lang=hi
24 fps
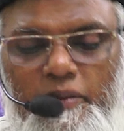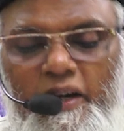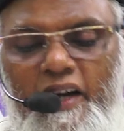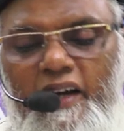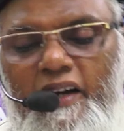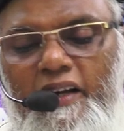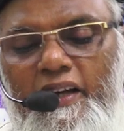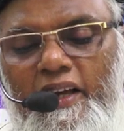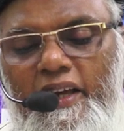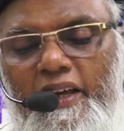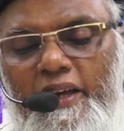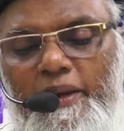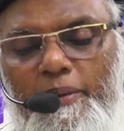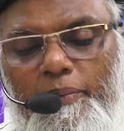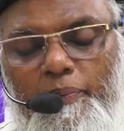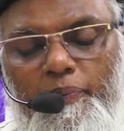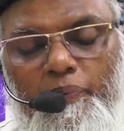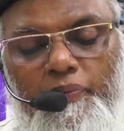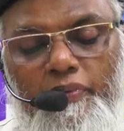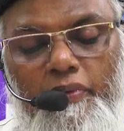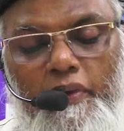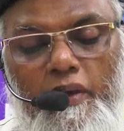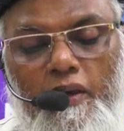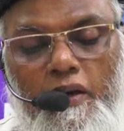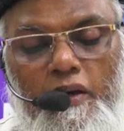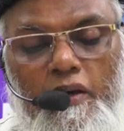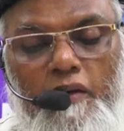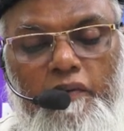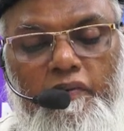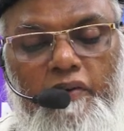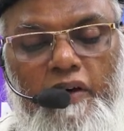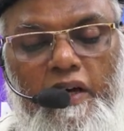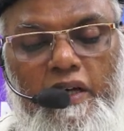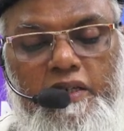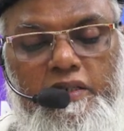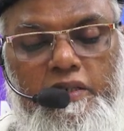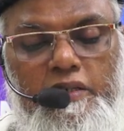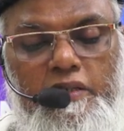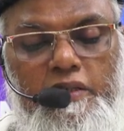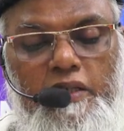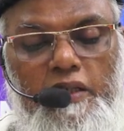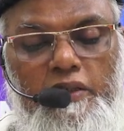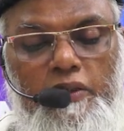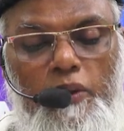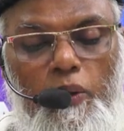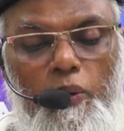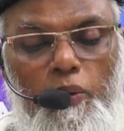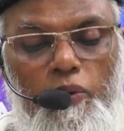बैठ गए
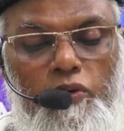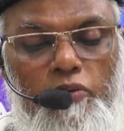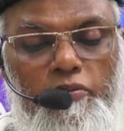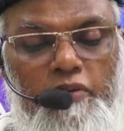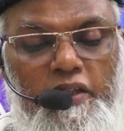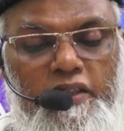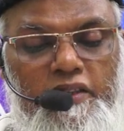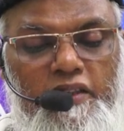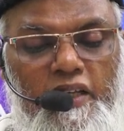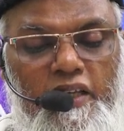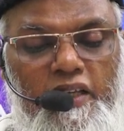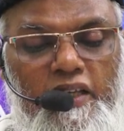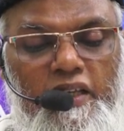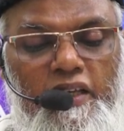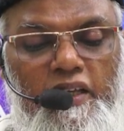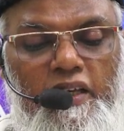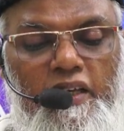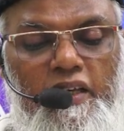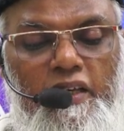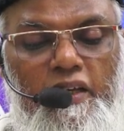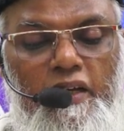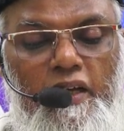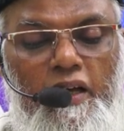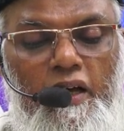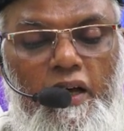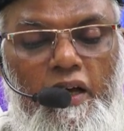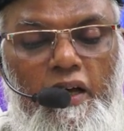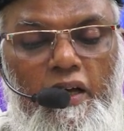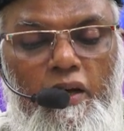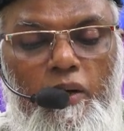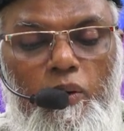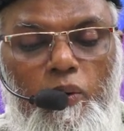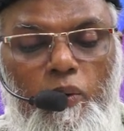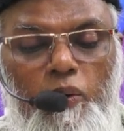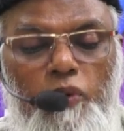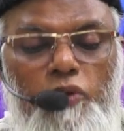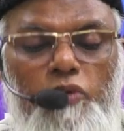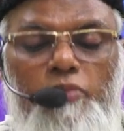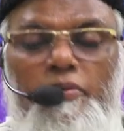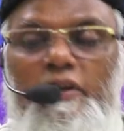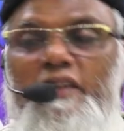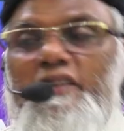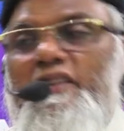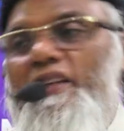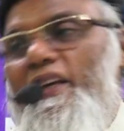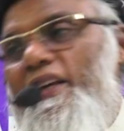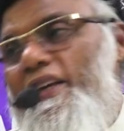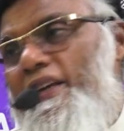फ़ासनद रुख बतई ही इला रुख
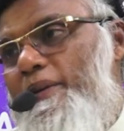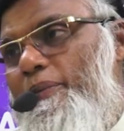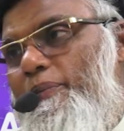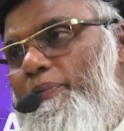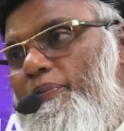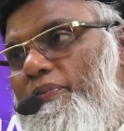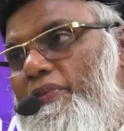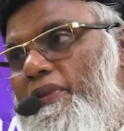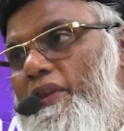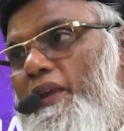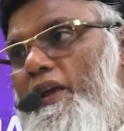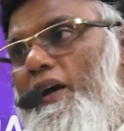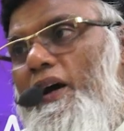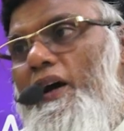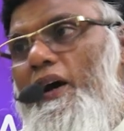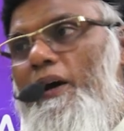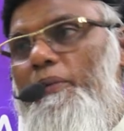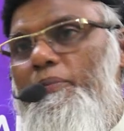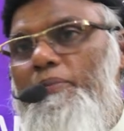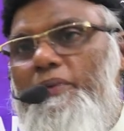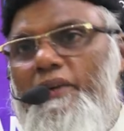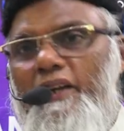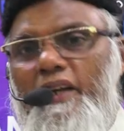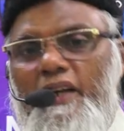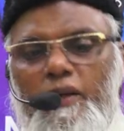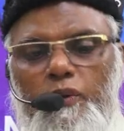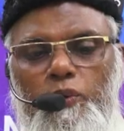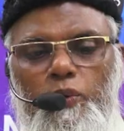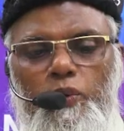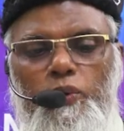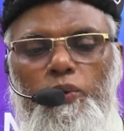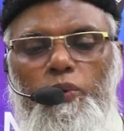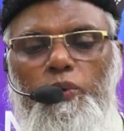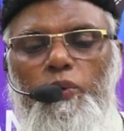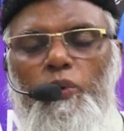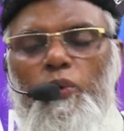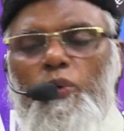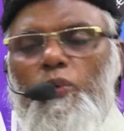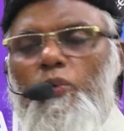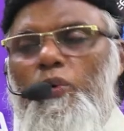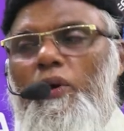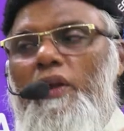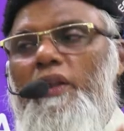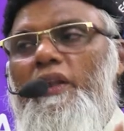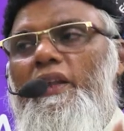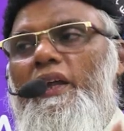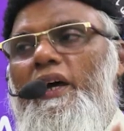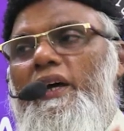बतई अपने घुटनों को
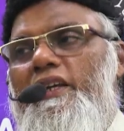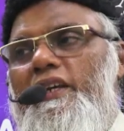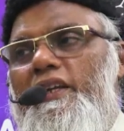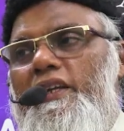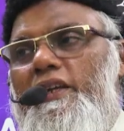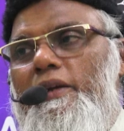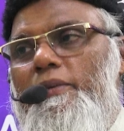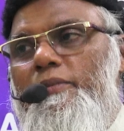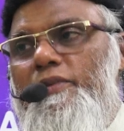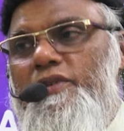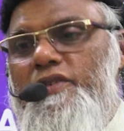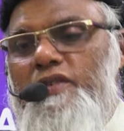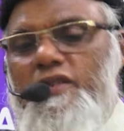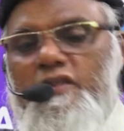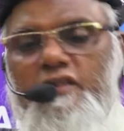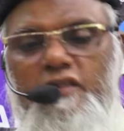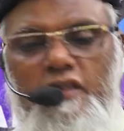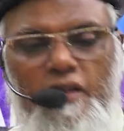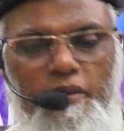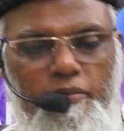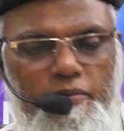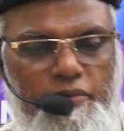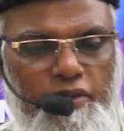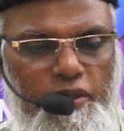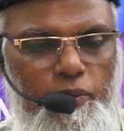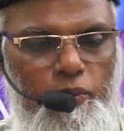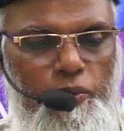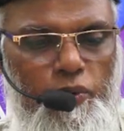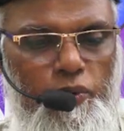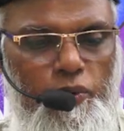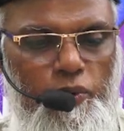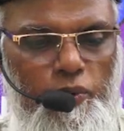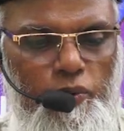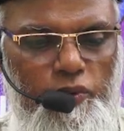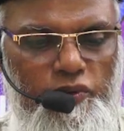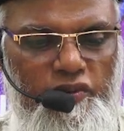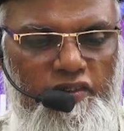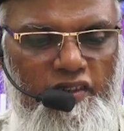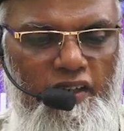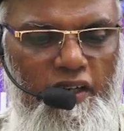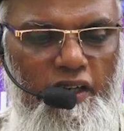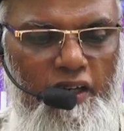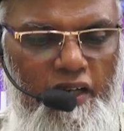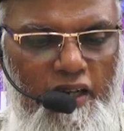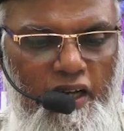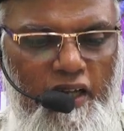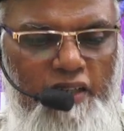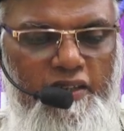अल्लाह के नबी वसल्लम के घुटनों से
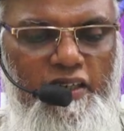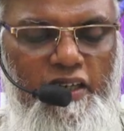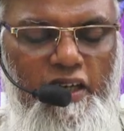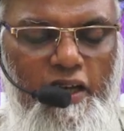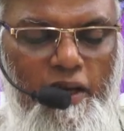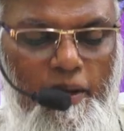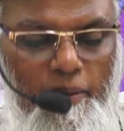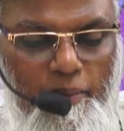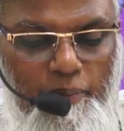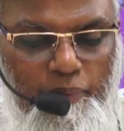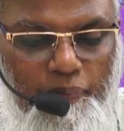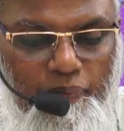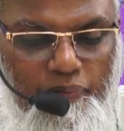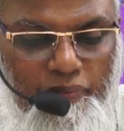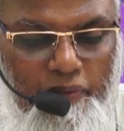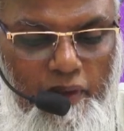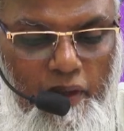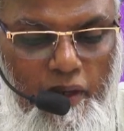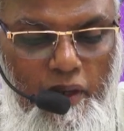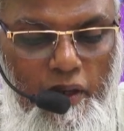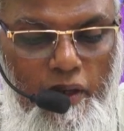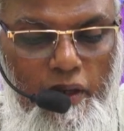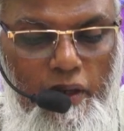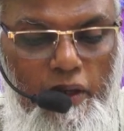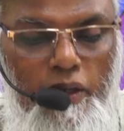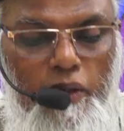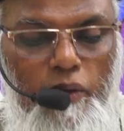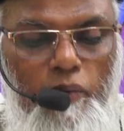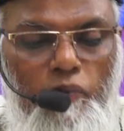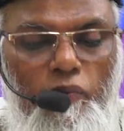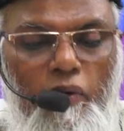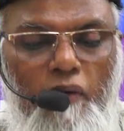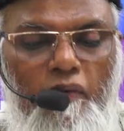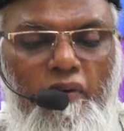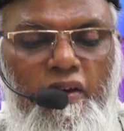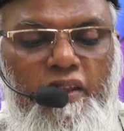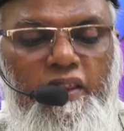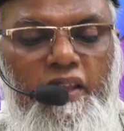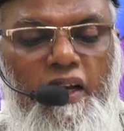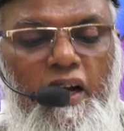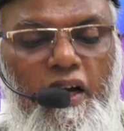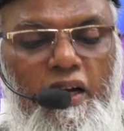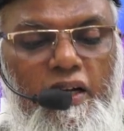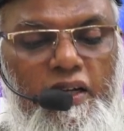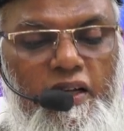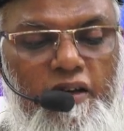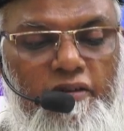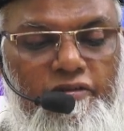लगा दिया
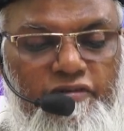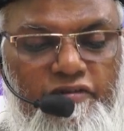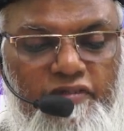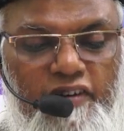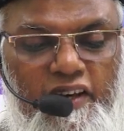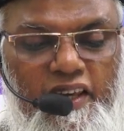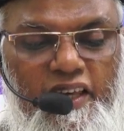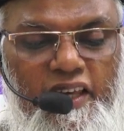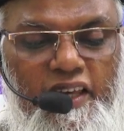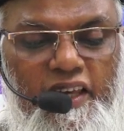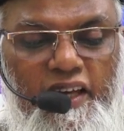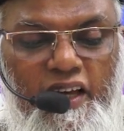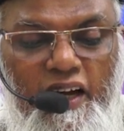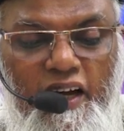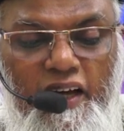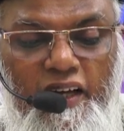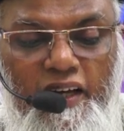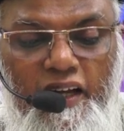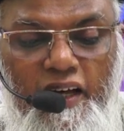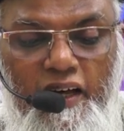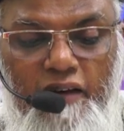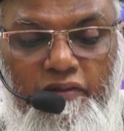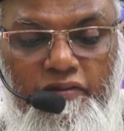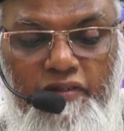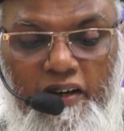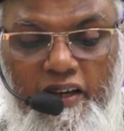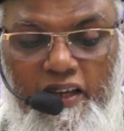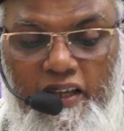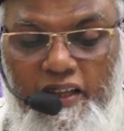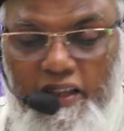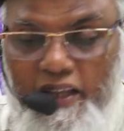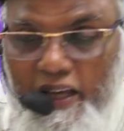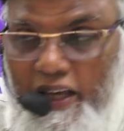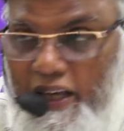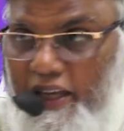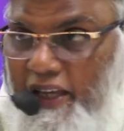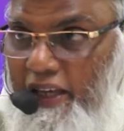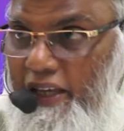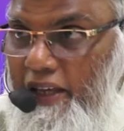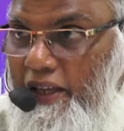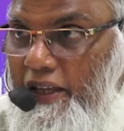वबा कफ़ ही आला फ़ीदई